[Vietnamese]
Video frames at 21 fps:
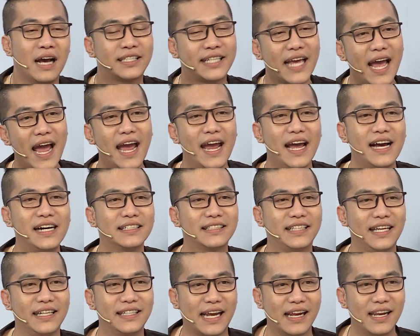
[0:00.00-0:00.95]
c á,
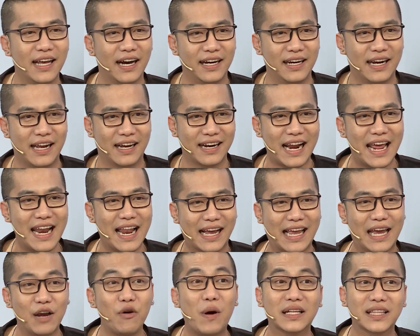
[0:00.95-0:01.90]
thì trả lời là đây là
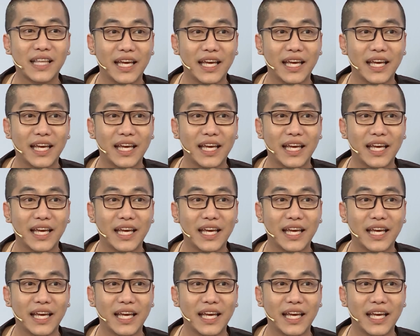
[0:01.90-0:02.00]
cây hoa